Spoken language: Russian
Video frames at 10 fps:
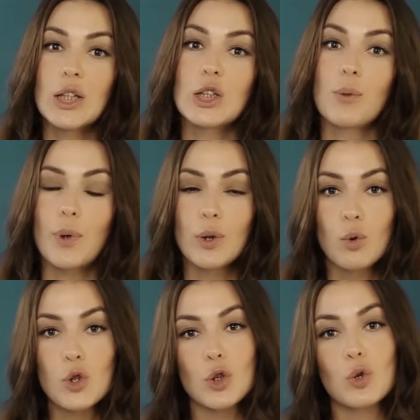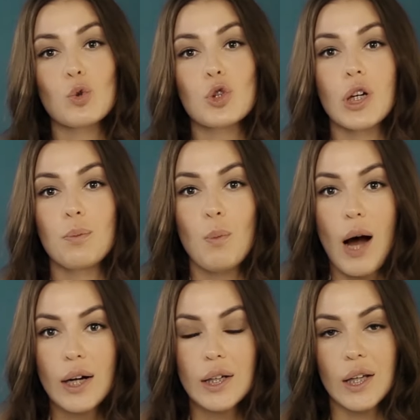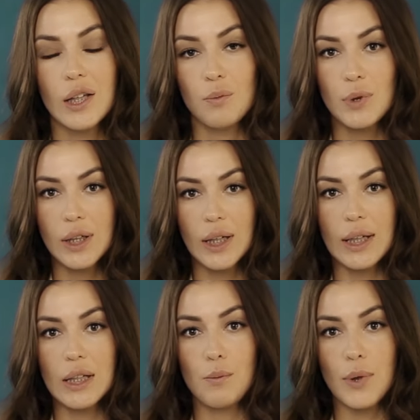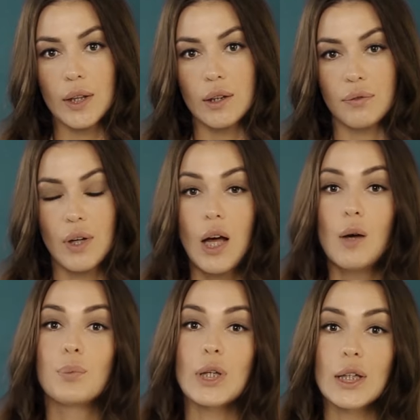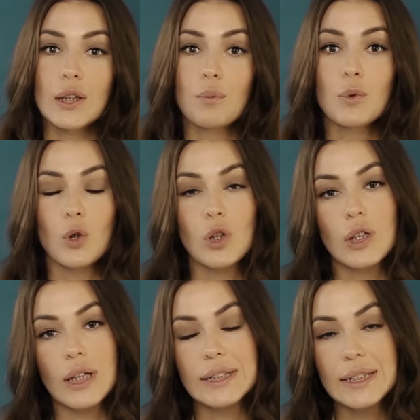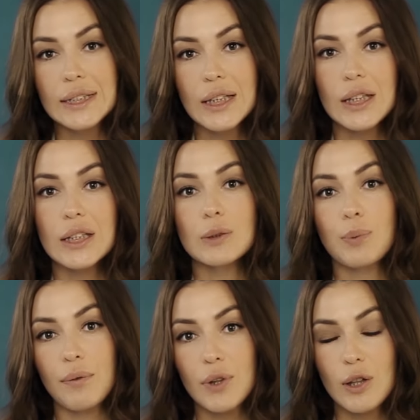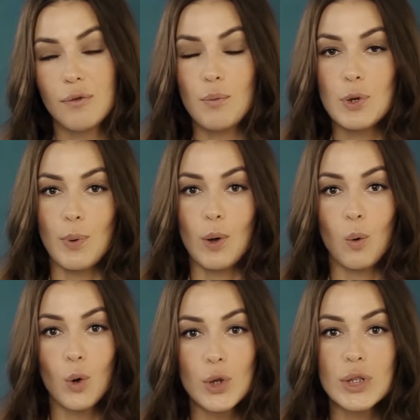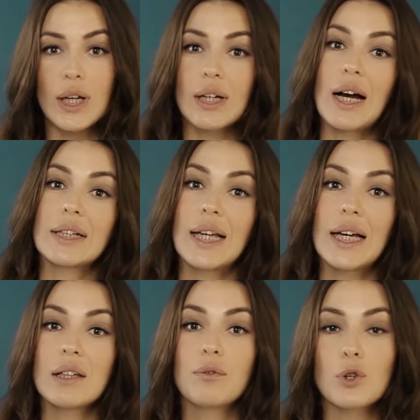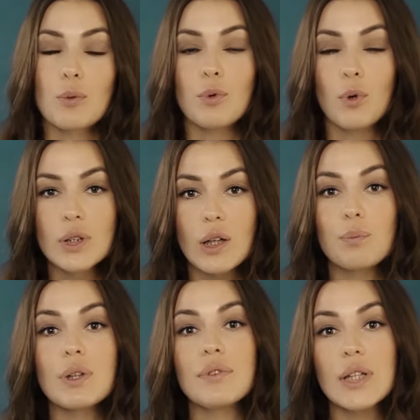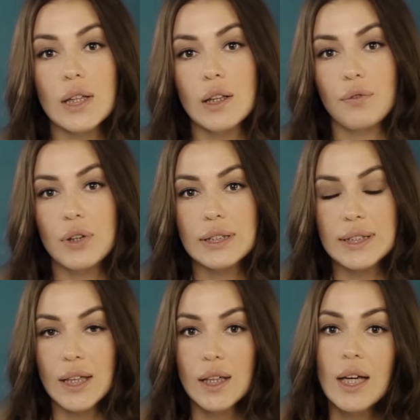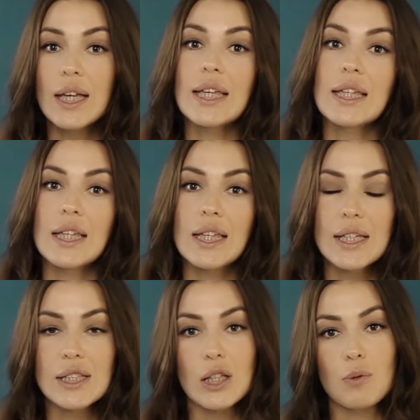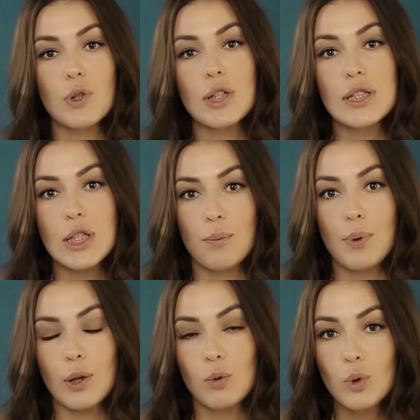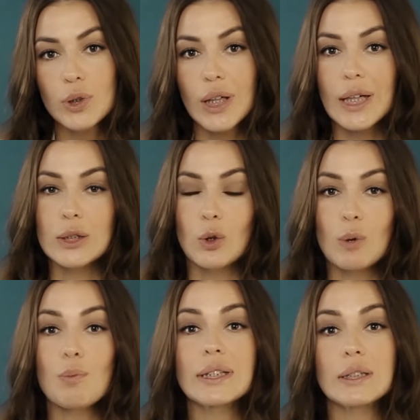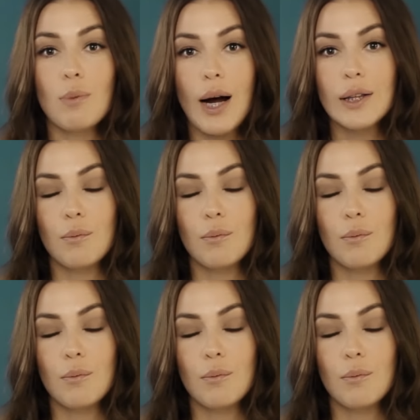не дополучит нужных макро- и микроэлементов. При этом многие родители справедливо беспокоятся, когда его ребенок привередлив в еде и не ест именно те продукты, которые максимально